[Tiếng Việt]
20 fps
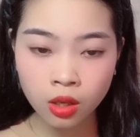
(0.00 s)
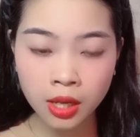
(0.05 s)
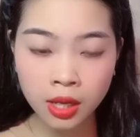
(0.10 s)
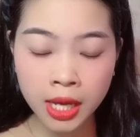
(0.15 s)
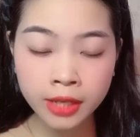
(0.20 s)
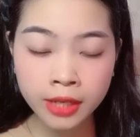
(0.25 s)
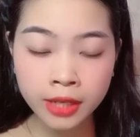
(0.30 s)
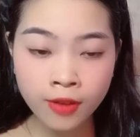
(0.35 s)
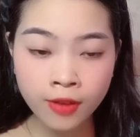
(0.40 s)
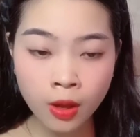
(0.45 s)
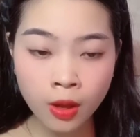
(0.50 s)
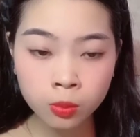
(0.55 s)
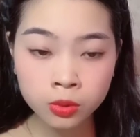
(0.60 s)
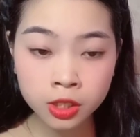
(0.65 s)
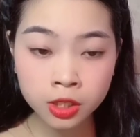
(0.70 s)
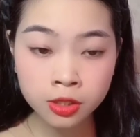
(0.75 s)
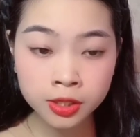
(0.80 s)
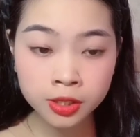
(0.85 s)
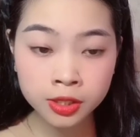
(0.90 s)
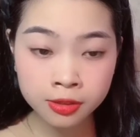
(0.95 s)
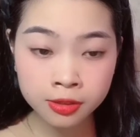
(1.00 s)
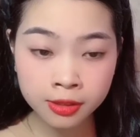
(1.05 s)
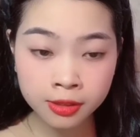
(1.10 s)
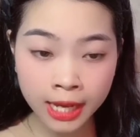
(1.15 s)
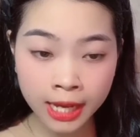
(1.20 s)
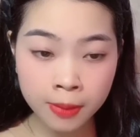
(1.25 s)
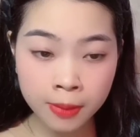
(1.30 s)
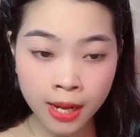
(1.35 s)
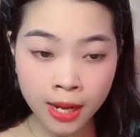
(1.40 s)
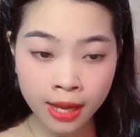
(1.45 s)
Căn phòng từ từ
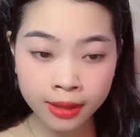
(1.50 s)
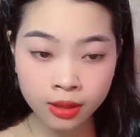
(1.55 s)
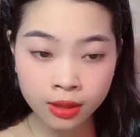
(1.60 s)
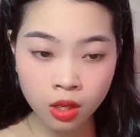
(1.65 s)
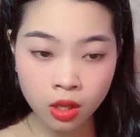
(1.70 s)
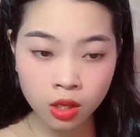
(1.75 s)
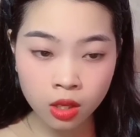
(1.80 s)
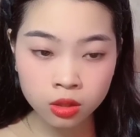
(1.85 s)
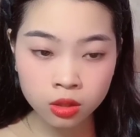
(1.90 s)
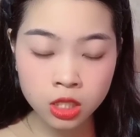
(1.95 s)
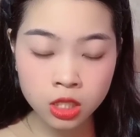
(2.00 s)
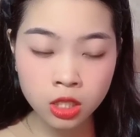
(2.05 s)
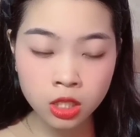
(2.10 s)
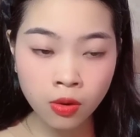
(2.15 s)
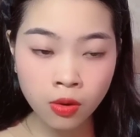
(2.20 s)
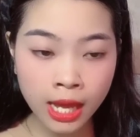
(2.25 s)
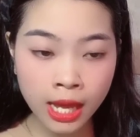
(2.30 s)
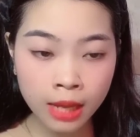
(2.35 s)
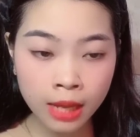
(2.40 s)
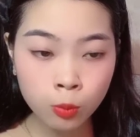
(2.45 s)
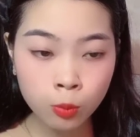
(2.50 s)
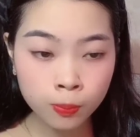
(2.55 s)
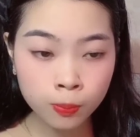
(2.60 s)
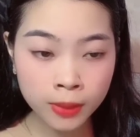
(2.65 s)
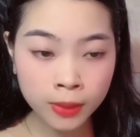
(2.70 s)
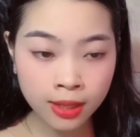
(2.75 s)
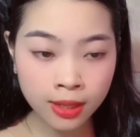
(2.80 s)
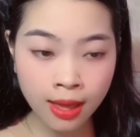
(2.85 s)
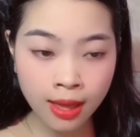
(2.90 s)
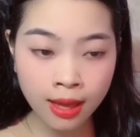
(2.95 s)
khép lại, chỉ còn lại một
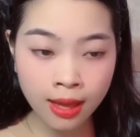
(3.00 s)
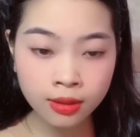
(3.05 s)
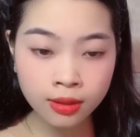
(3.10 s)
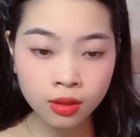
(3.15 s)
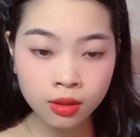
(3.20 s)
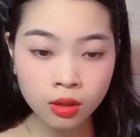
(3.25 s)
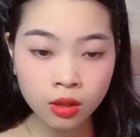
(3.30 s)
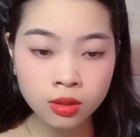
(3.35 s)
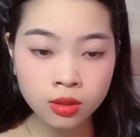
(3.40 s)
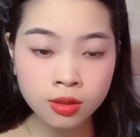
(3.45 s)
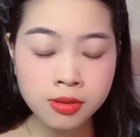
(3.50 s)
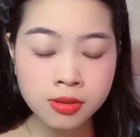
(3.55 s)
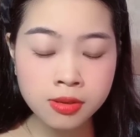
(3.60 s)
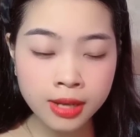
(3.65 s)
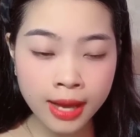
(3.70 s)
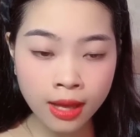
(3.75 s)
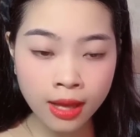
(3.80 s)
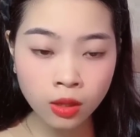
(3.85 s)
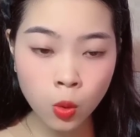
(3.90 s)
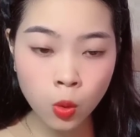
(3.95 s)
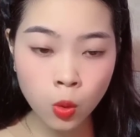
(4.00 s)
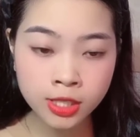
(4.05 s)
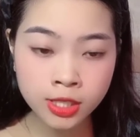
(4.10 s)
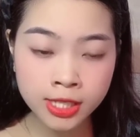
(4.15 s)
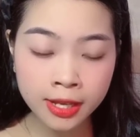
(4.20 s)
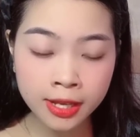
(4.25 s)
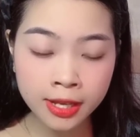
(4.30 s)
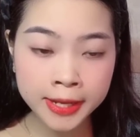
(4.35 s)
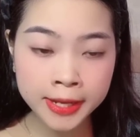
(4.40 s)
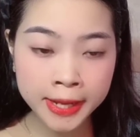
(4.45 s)
mình Lan, ngơ ngác ngồi
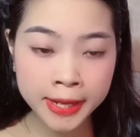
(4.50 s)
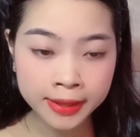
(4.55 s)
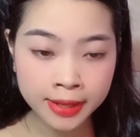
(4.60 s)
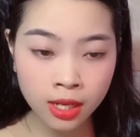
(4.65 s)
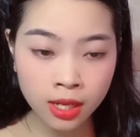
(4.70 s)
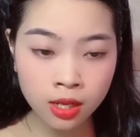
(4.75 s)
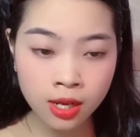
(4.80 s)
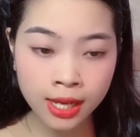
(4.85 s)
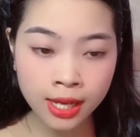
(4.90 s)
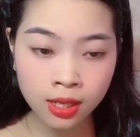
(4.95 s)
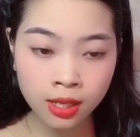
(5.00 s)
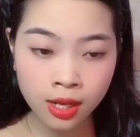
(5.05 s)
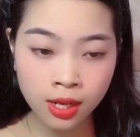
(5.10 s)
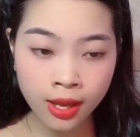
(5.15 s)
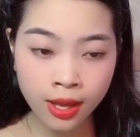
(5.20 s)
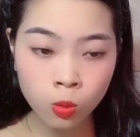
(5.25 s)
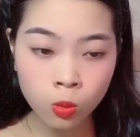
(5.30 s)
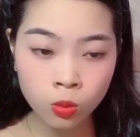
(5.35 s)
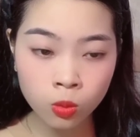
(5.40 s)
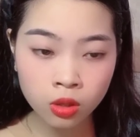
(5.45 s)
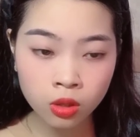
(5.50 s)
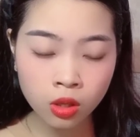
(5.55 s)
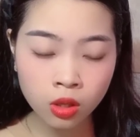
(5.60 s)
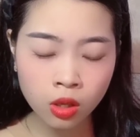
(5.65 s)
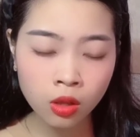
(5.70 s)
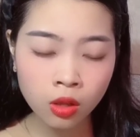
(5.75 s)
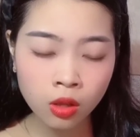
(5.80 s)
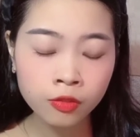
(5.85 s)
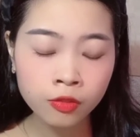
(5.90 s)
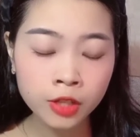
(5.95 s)
trên nền đất lạnh lẽo,
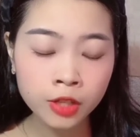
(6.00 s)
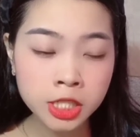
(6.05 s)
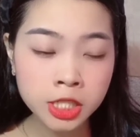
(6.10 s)
với